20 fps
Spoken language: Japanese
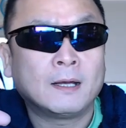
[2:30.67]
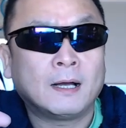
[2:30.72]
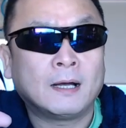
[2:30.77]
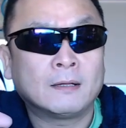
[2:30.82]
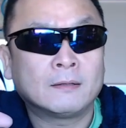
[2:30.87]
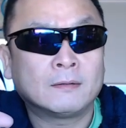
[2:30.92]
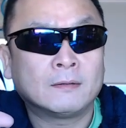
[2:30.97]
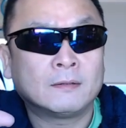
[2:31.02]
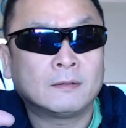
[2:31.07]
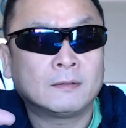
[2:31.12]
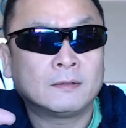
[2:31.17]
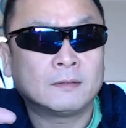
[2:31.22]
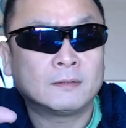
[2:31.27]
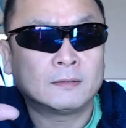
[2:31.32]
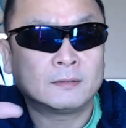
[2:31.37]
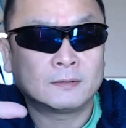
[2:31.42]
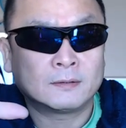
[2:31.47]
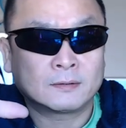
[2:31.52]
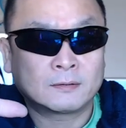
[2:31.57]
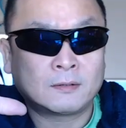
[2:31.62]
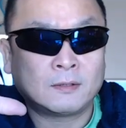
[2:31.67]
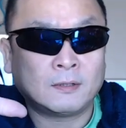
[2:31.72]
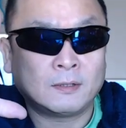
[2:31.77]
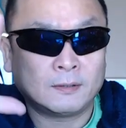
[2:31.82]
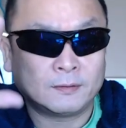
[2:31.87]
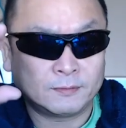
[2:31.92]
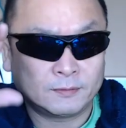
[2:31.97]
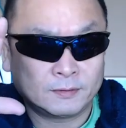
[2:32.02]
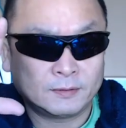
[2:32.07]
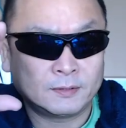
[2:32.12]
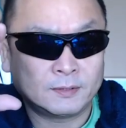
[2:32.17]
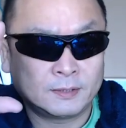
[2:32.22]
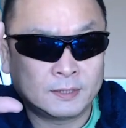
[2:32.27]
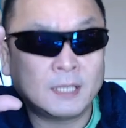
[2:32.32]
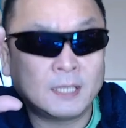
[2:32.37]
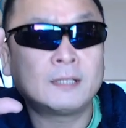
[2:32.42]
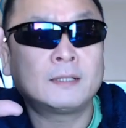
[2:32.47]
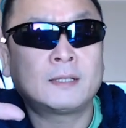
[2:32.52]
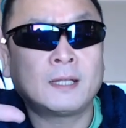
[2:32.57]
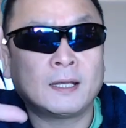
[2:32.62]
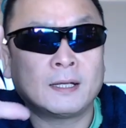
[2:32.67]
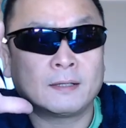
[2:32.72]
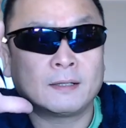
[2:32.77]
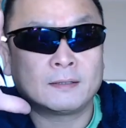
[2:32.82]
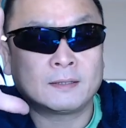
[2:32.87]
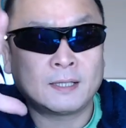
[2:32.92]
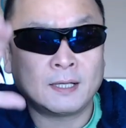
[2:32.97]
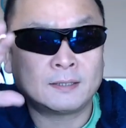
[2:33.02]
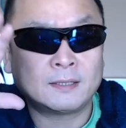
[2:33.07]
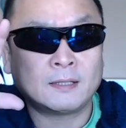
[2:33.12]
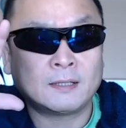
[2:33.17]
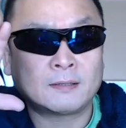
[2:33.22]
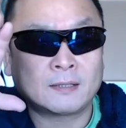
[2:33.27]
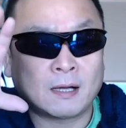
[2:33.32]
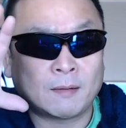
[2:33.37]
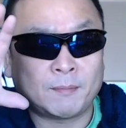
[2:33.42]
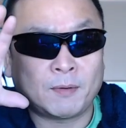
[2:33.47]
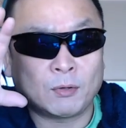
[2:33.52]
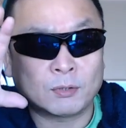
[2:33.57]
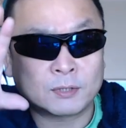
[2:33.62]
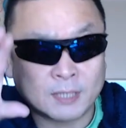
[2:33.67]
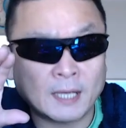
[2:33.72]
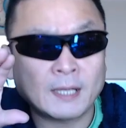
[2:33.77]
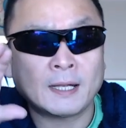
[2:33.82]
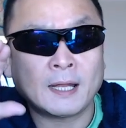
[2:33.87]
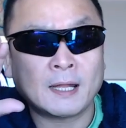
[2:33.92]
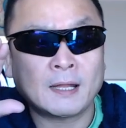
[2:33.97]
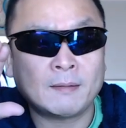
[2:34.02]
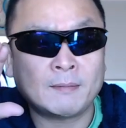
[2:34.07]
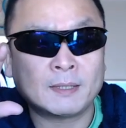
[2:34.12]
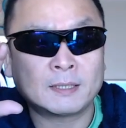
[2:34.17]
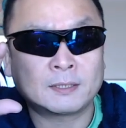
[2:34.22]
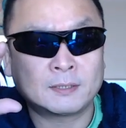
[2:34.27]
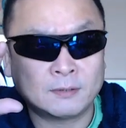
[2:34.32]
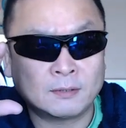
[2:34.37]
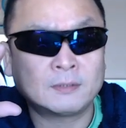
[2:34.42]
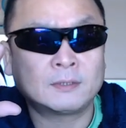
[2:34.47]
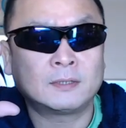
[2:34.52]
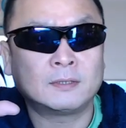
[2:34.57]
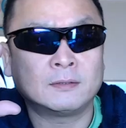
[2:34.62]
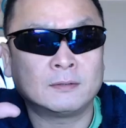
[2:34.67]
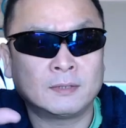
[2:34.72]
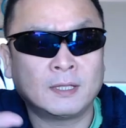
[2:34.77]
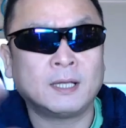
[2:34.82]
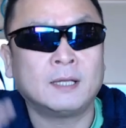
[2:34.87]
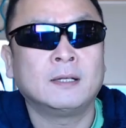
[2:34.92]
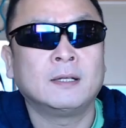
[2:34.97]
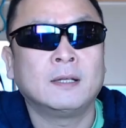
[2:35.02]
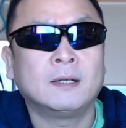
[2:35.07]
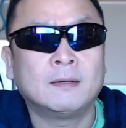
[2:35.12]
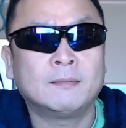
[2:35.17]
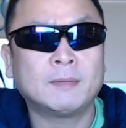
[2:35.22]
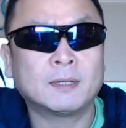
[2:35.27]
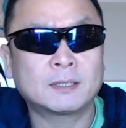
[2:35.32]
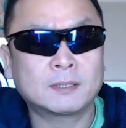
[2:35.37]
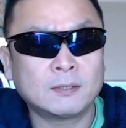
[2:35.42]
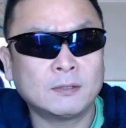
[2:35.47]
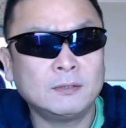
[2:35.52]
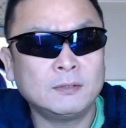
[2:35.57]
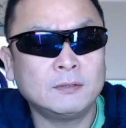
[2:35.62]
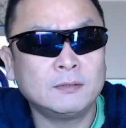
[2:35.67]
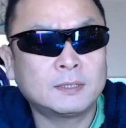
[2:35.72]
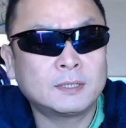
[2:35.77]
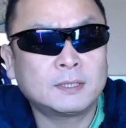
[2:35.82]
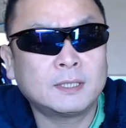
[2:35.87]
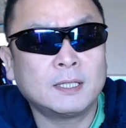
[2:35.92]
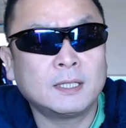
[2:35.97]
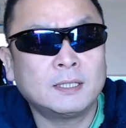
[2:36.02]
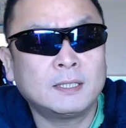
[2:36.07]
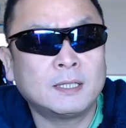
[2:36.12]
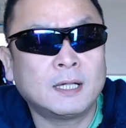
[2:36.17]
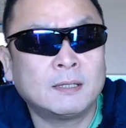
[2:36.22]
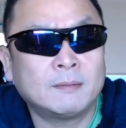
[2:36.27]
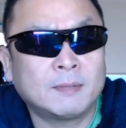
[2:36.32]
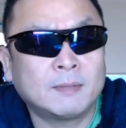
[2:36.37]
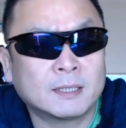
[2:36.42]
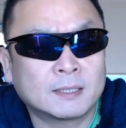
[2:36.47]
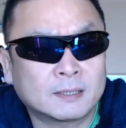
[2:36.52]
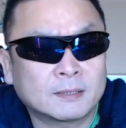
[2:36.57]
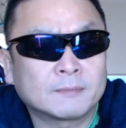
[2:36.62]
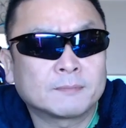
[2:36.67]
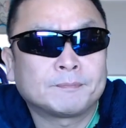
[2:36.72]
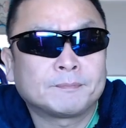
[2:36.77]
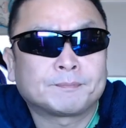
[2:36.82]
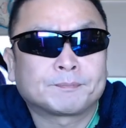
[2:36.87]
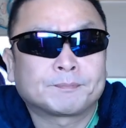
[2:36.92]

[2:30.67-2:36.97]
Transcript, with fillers: あのこう限定限定というかもう抑えられますよっていうね、まあ、そういう規制になります。